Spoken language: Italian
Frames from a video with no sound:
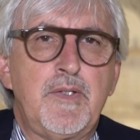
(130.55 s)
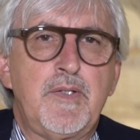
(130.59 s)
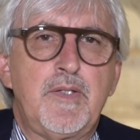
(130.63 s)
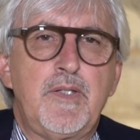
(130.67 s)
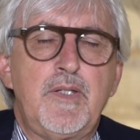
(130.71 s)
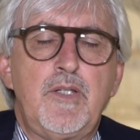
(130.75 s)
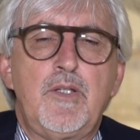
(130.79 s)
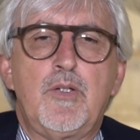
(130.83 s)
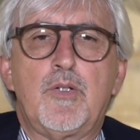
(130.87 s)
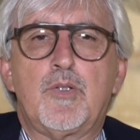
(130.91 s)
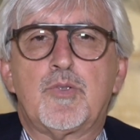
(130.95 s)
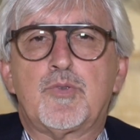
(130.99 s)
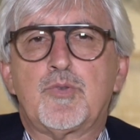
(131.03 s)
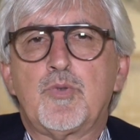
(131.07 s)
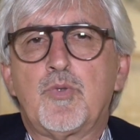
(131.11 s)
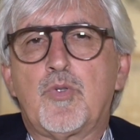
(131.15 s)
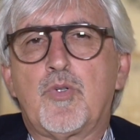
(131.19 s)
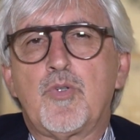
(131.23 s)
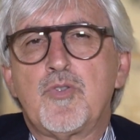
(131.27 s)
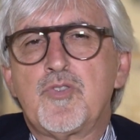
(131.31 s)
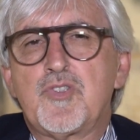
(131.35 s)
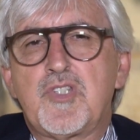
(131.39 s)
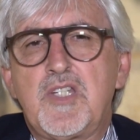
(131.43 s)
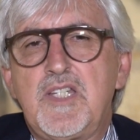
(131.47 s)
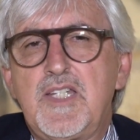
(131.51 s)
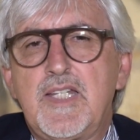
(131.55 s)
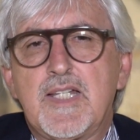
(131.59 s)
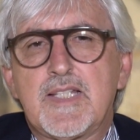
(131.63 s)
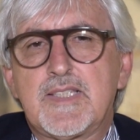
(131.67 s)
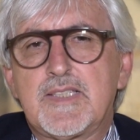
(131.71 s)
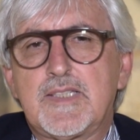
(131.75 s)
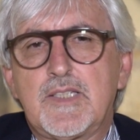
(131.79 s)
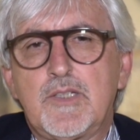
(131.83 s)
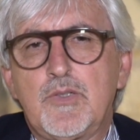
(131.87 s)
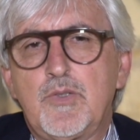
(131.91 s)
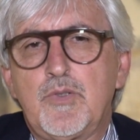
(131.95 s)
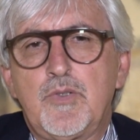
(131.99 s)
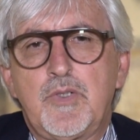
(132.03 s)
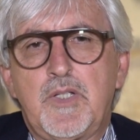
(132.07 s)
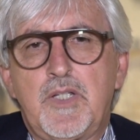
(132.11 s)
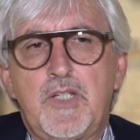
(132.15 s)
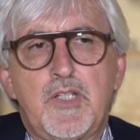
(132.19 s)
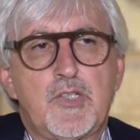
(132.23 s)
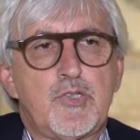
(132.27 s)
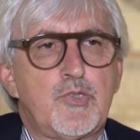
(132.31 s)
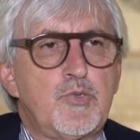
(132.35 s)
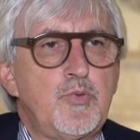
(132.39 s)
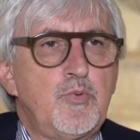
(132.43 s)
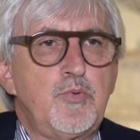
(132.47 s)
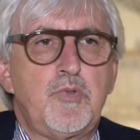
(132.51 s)
Io su conciliazione
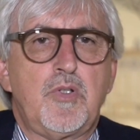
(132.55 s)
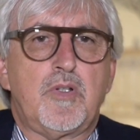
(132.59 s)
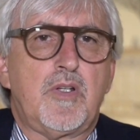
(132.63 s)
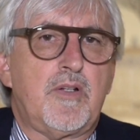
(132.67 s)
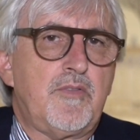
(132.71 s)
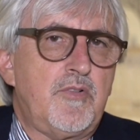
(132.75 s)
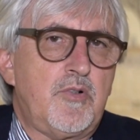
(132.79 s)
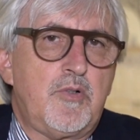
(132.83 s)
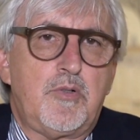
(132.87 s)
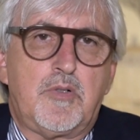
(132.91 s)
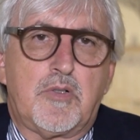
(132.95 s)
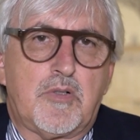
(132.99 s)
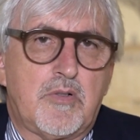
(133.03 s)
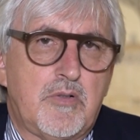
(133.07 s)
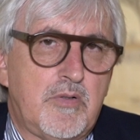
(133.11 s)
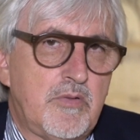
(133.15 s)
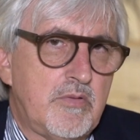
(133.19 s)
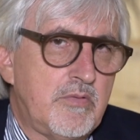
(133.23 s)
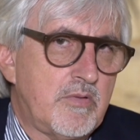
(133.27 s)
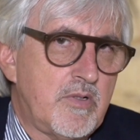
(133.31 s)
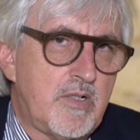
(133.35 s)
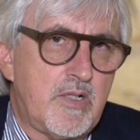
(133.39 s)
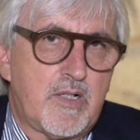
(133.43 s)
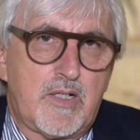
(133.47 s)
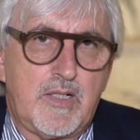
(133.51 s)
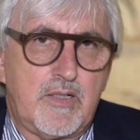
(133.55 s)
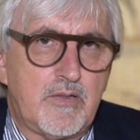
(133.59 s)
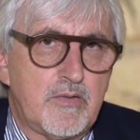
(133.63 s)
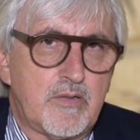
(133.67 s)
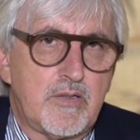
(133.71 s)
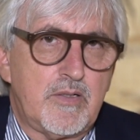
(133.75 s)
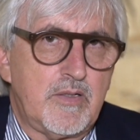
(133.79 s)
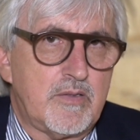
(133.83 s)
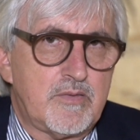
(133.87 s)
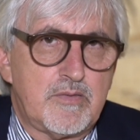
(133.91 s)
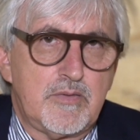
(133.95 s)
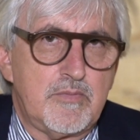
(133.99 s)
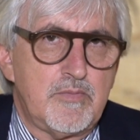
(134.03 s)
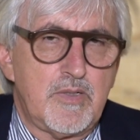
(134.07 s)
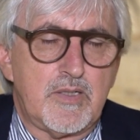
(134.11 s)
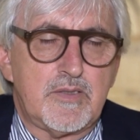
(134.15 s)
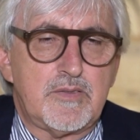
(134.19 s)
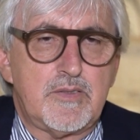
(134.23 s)
studio-lavoro credo che insomma,